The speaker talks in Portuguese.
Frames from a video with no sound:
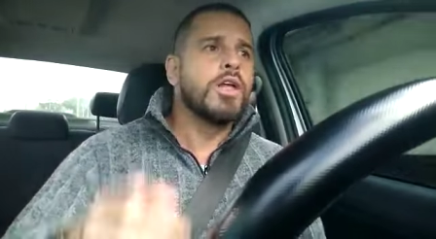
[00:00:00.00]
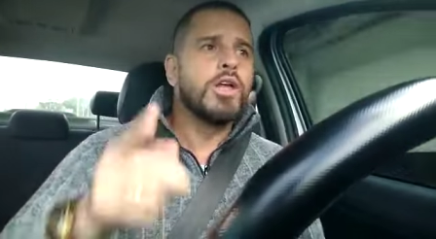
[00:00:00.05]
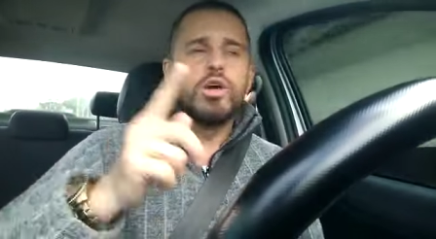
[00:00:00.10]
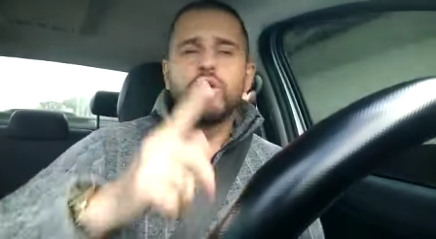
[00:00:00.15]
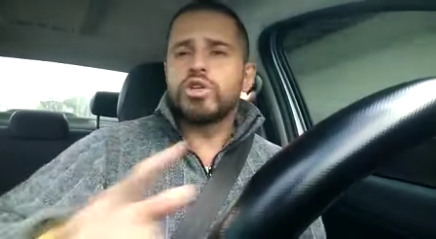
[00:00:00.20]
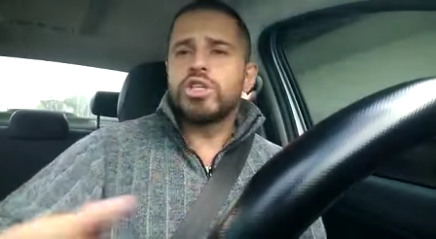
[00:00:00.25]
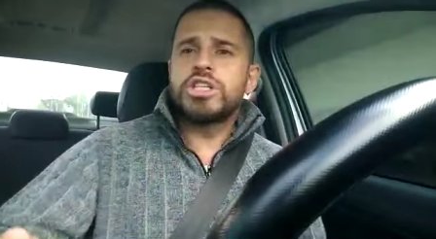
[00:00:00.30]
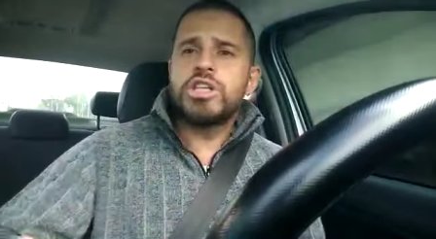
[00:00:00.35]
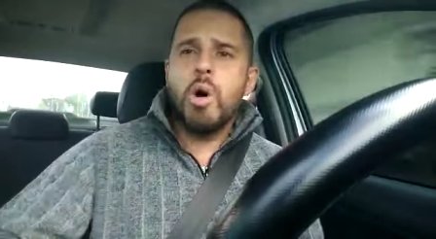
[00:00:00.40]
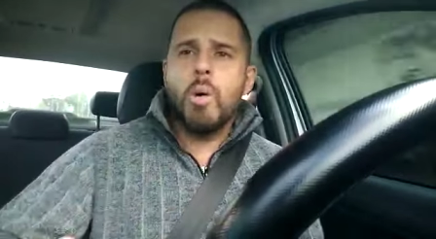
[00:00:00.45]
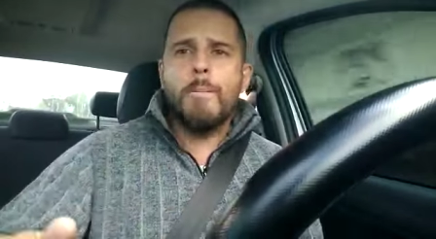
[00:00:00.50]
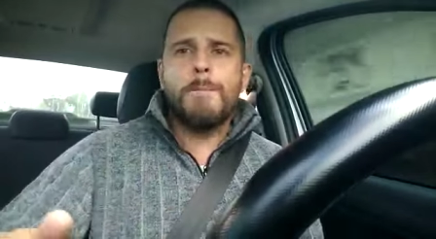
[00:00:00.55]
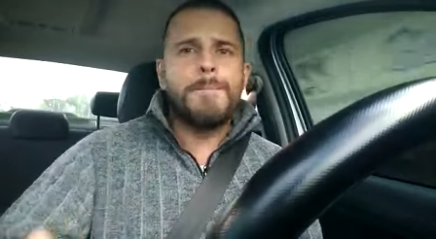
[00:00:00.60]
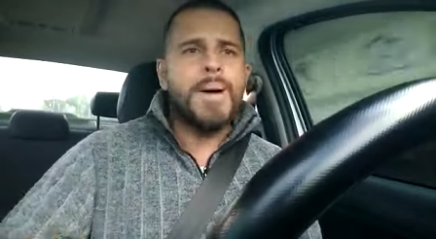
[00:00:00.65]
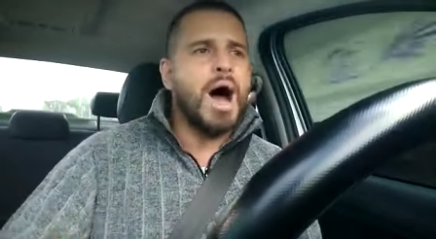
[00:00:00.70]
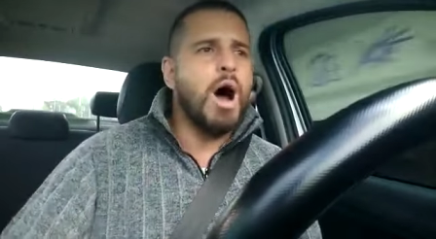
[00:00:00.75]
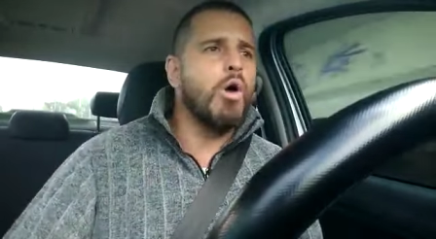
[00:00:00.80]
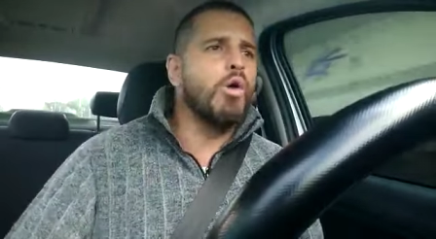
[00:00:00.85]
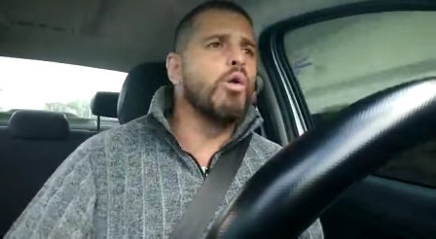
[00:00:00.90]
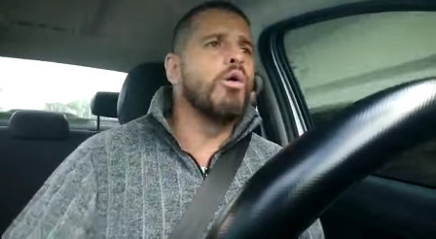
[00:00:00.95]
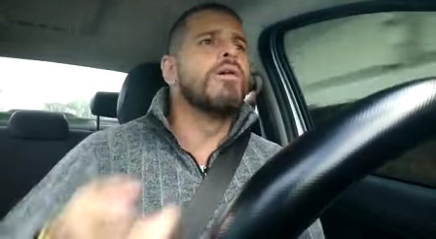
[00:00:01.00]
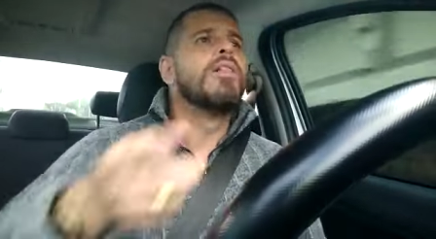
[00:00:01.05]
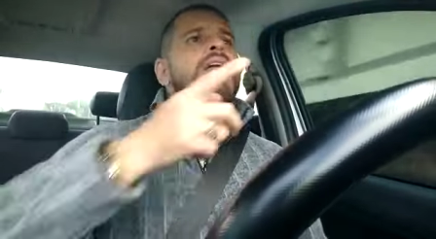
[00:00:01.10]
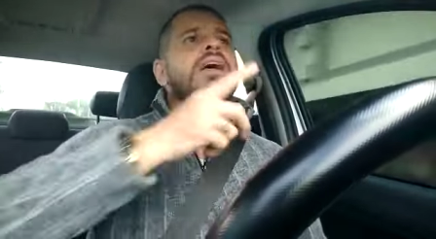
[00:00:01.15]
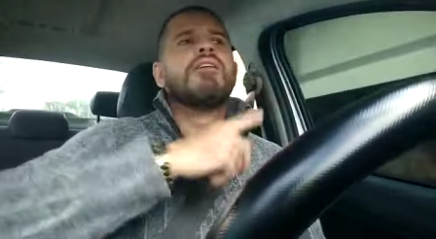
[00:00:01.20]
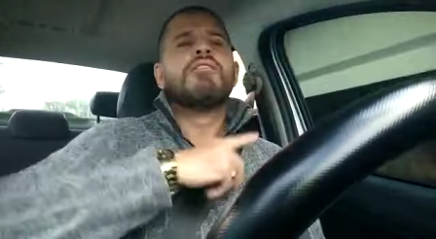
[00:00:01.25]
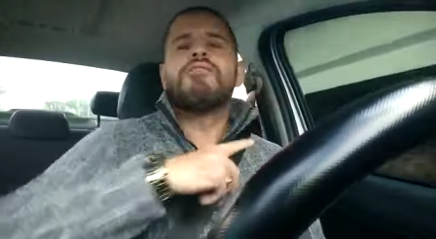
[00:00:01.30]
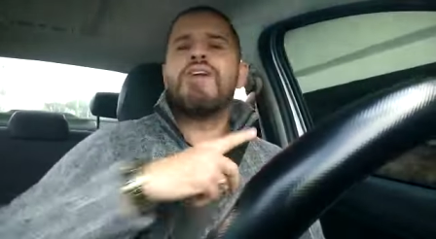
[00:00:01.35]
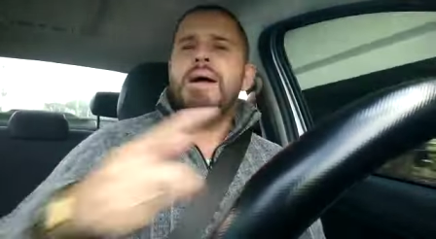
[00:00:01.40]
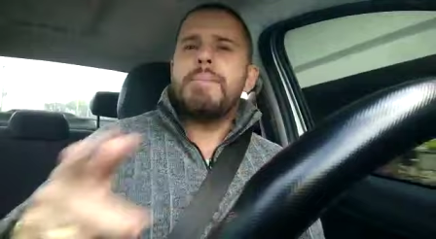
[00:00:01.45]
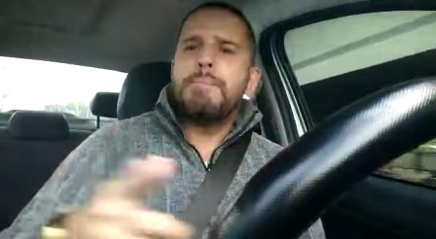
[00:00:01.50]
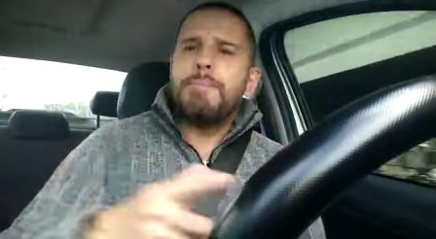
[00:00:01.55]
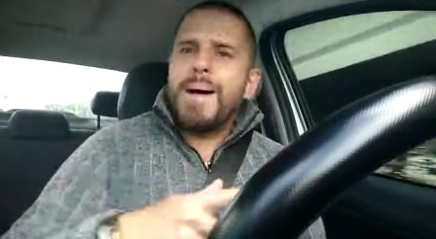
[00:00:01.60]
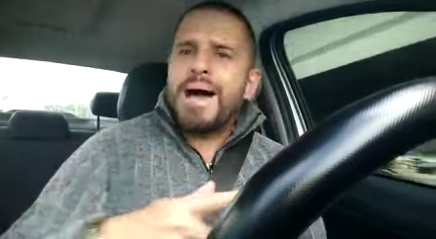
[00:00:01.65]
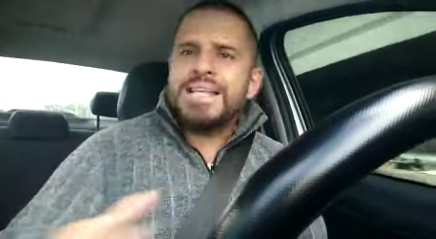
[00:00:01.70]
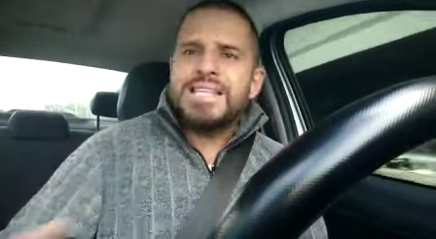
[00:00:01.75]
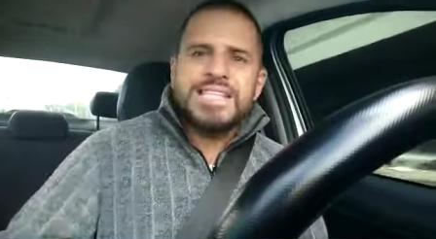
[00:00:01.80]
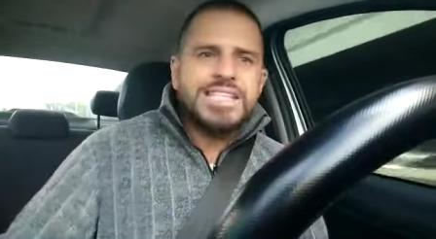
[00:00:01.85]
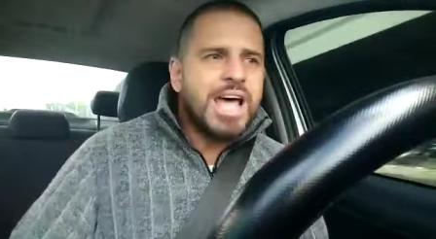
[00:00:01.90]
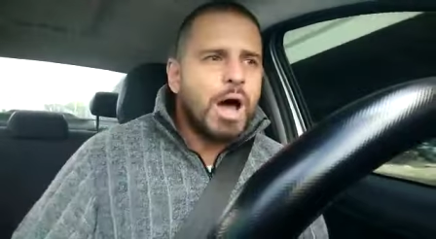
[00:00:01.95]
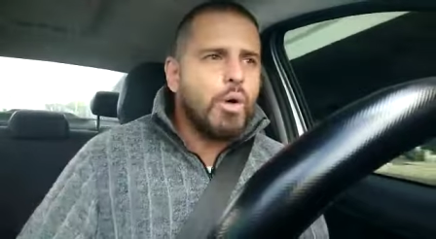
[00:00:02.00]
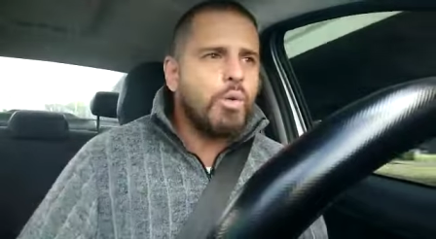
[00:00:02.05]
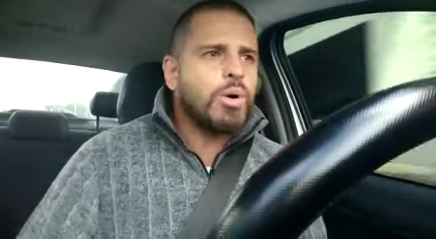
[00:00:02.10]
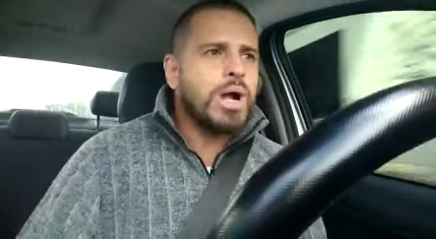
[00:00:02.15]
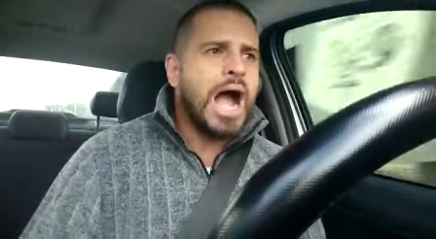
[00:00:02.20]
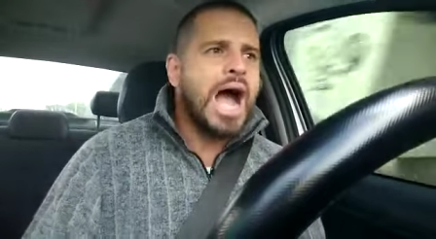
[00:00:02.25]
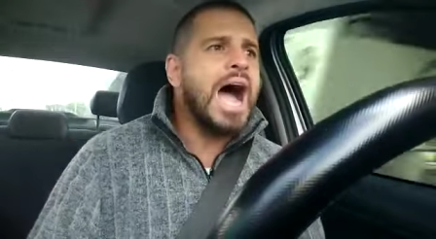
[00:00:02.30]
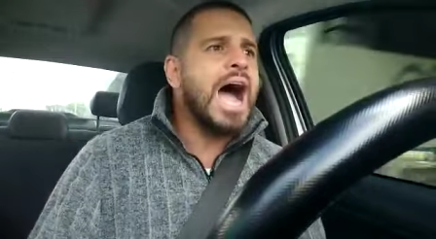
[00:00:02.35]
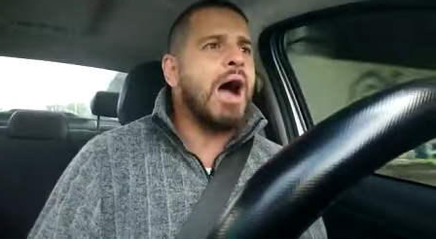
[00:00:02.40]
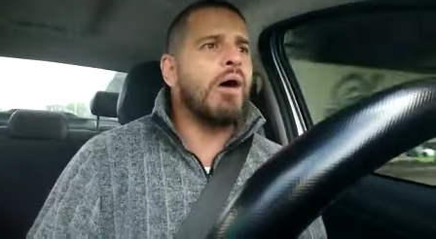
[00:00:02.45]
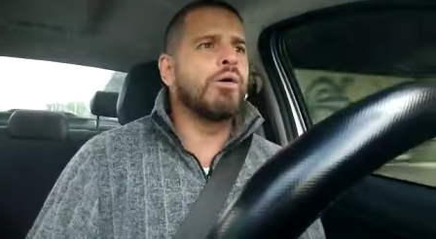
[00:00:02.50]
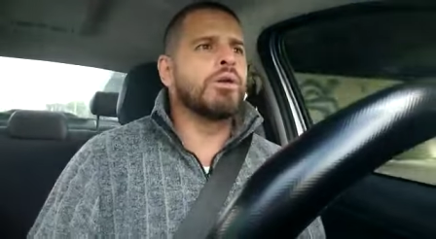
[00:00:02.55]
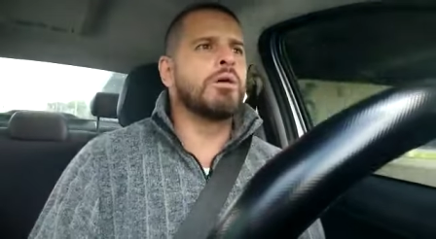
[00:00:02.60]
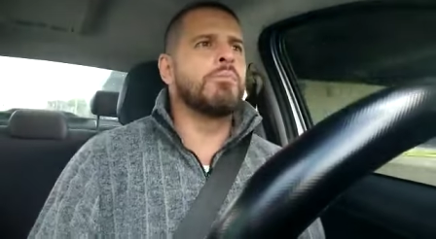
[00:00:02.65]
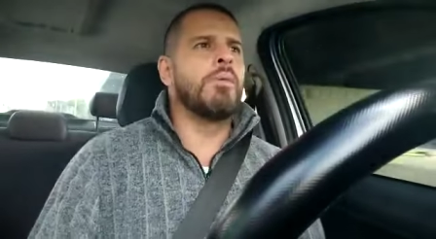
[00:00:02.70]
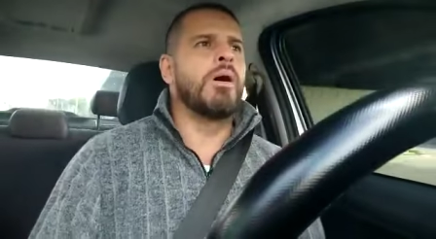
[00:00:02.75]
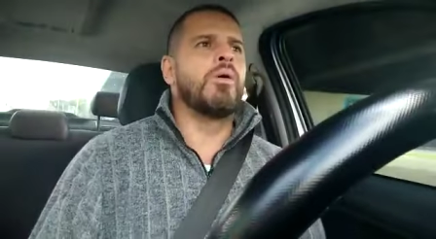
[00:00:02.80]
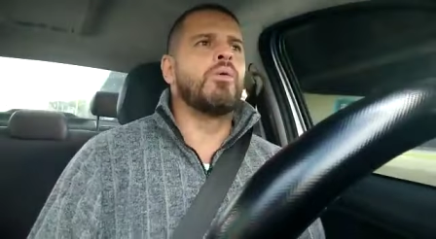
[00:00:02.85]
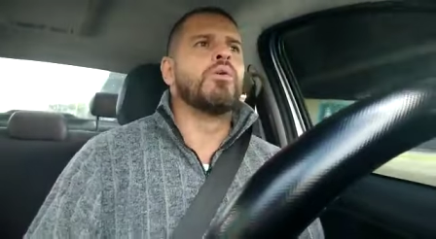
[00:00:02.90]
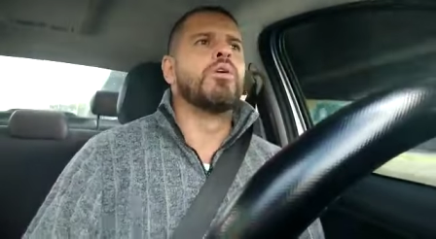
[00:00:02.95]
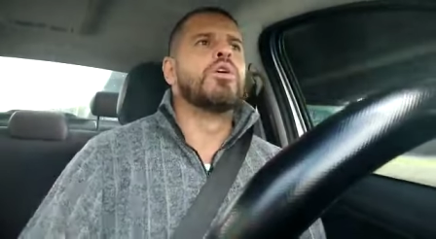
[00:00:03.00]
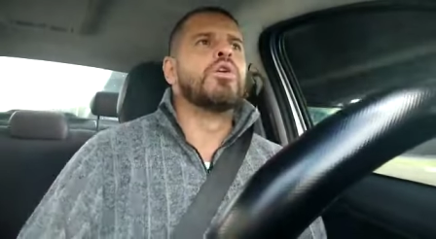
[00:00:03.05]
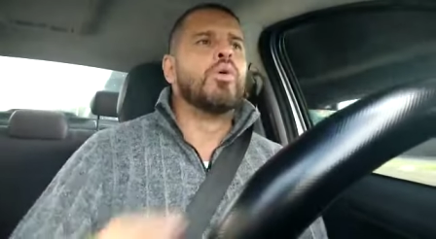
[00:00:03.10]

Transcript: e o São Paulo vai passar o carro, irmão.